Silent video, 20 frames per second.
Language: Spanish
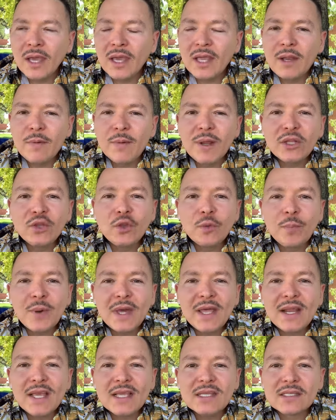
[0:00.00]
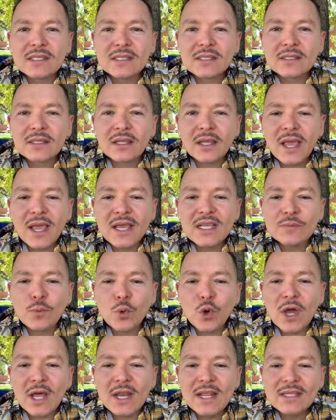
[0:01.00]
Heriberto Pérez,
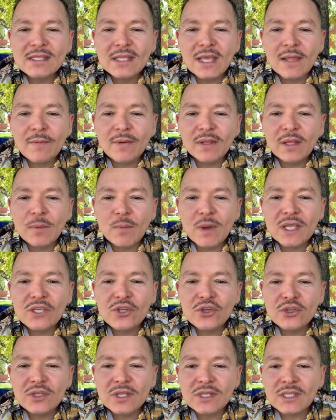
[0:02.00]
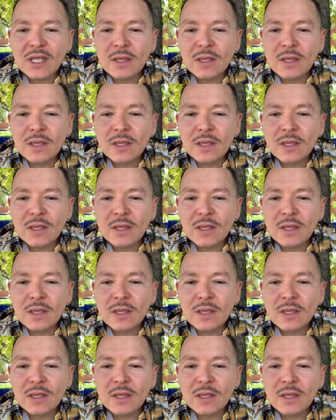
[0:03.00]
ex vocalista de Banda Machos.